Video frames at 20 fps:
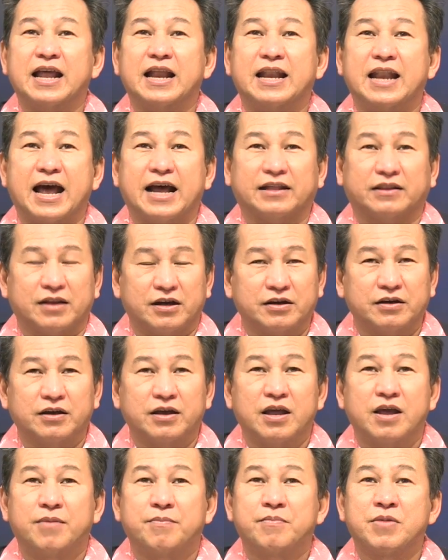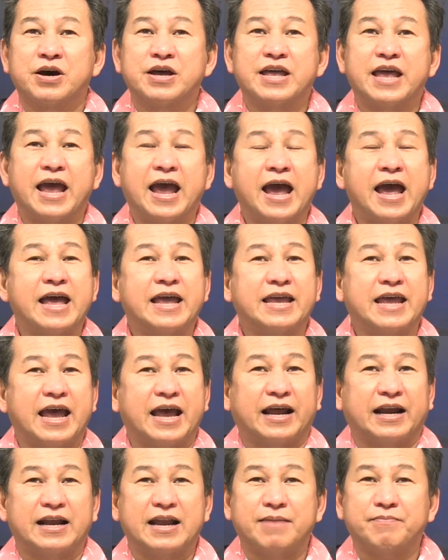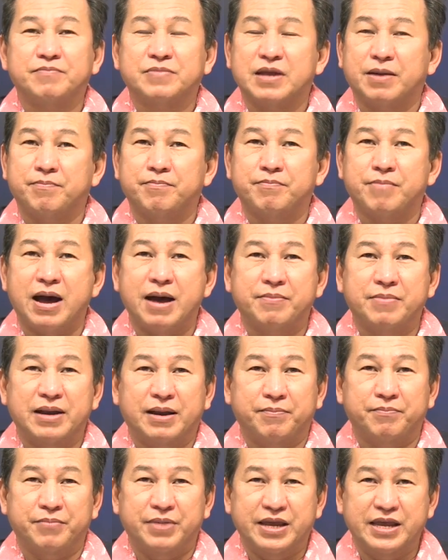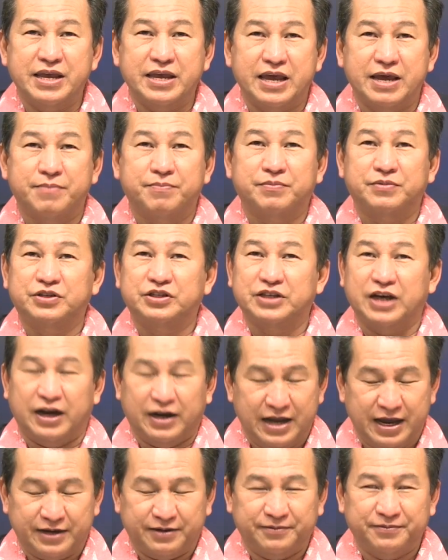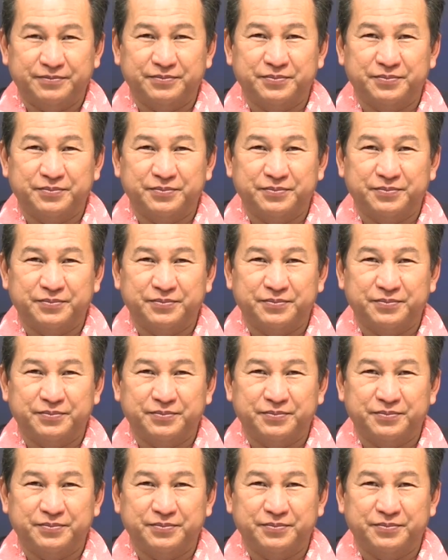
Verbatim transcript: là từ 12.535 Mỹ Kim trở lên.